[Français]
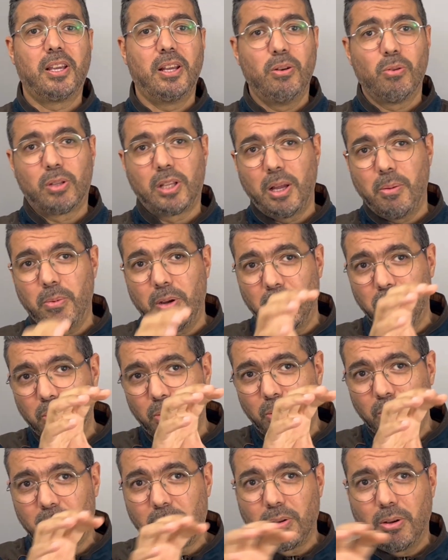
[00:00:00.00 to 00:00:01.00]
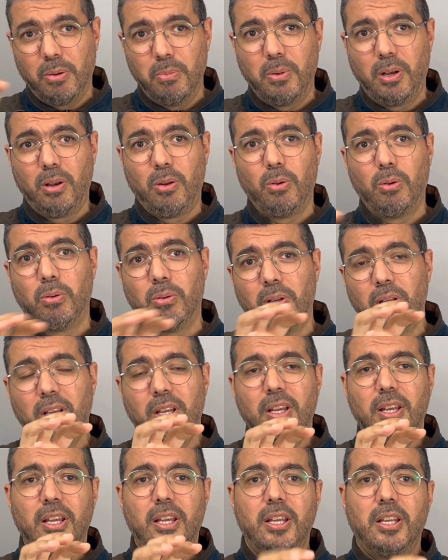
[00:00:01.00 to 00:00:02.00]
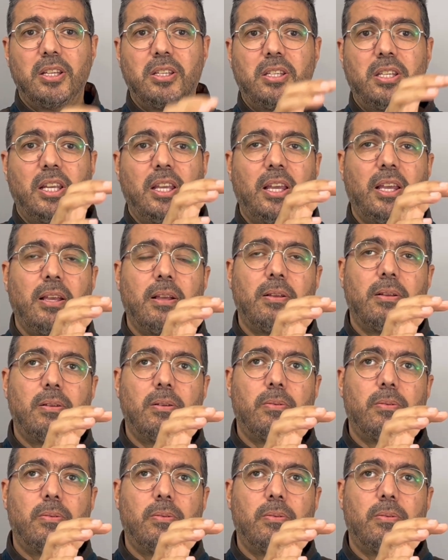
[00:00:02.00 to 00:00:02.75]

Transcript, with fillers: Et notamment, donc, au milieu, c'est